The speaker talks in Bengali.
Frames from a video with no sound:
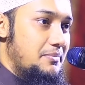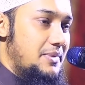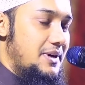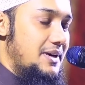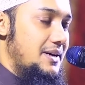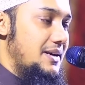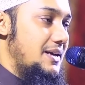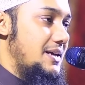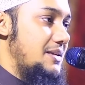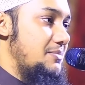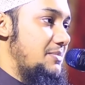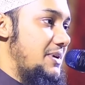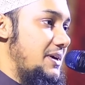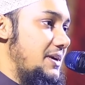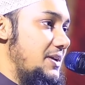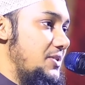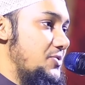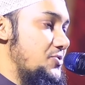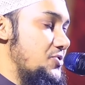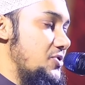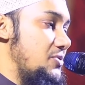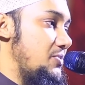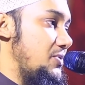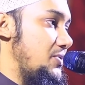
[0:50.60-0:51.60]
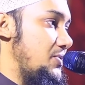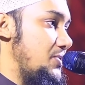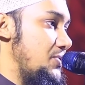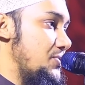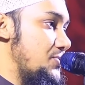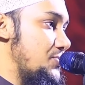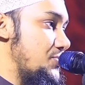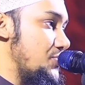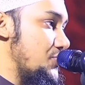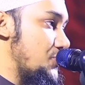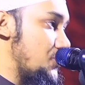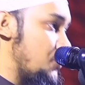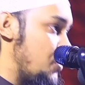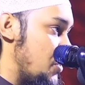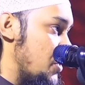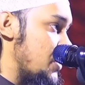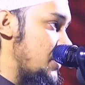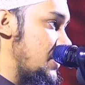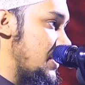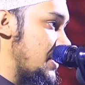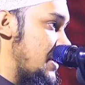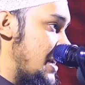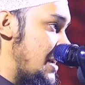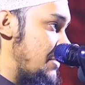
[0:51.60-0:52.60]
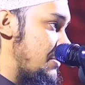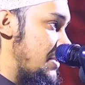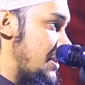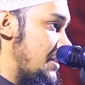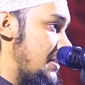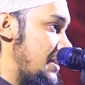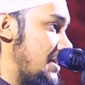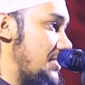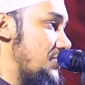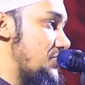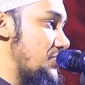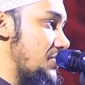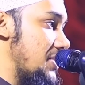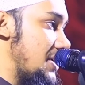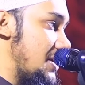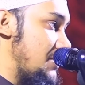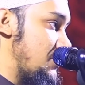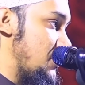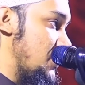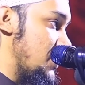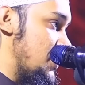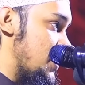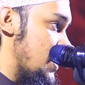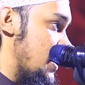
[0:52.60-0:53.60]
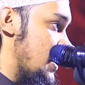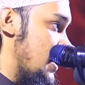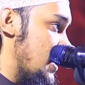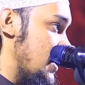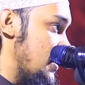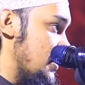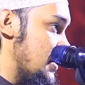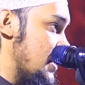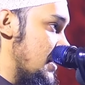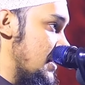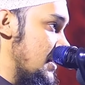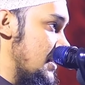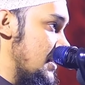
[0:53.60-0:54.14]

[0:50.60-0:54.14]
বাংলার মাটির সমস্ত যুবকদেরকে আমরা দিন শেখাবো ইনশাআল্লাহ